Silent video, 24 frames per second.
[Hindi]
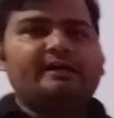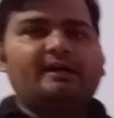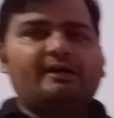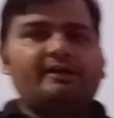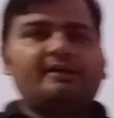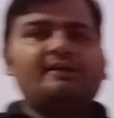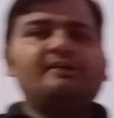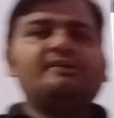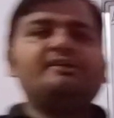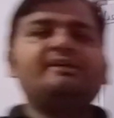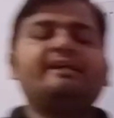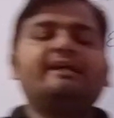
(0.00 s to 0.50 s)

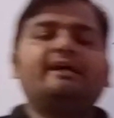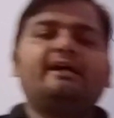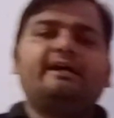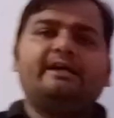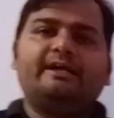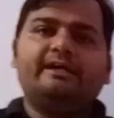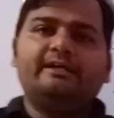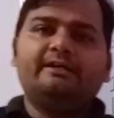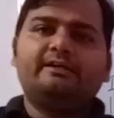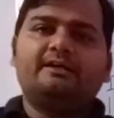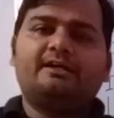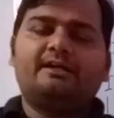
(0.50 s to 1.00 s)
करंट क्या
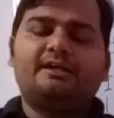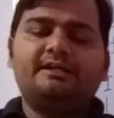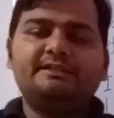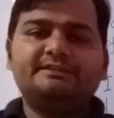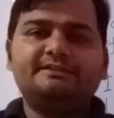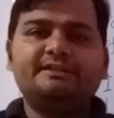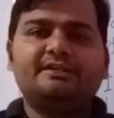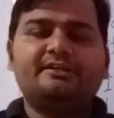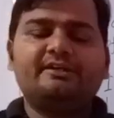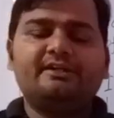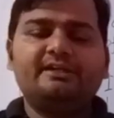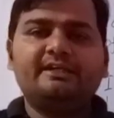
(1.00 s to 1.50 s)
है करंट
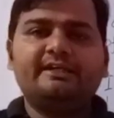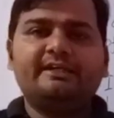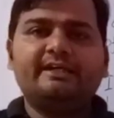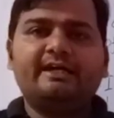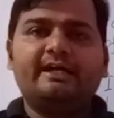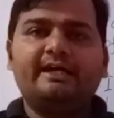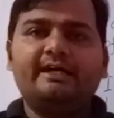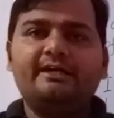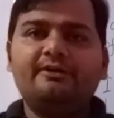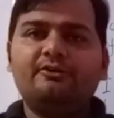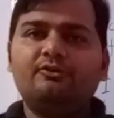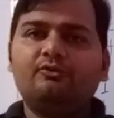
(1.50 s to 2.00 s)
जनरली
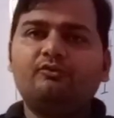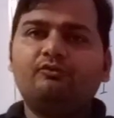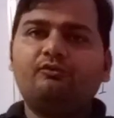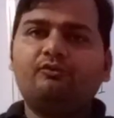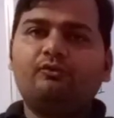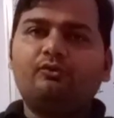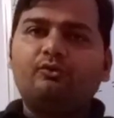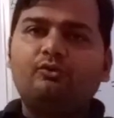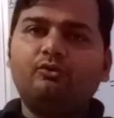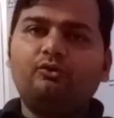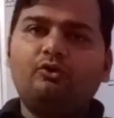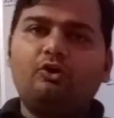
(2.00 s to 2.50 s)
क्या है
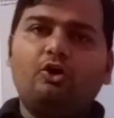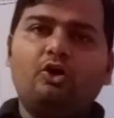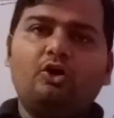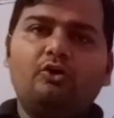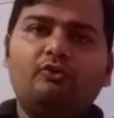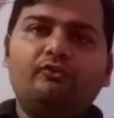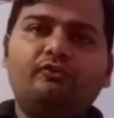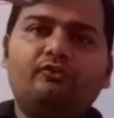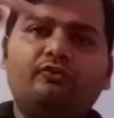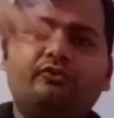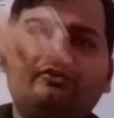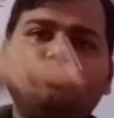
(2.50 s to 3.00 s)
फ्लो
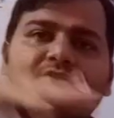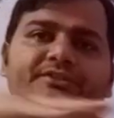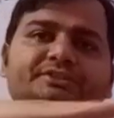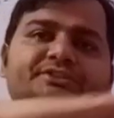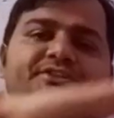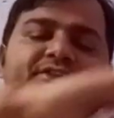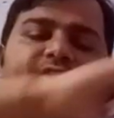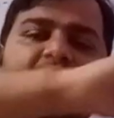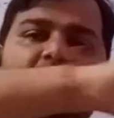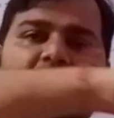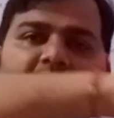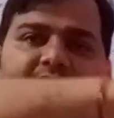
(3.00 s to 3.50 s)
ऑफ
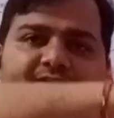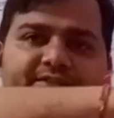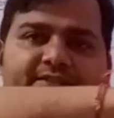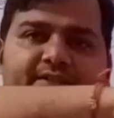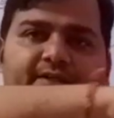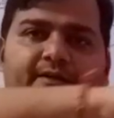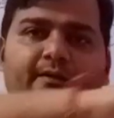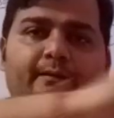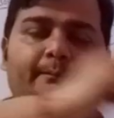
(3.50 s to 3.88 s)
चार्ज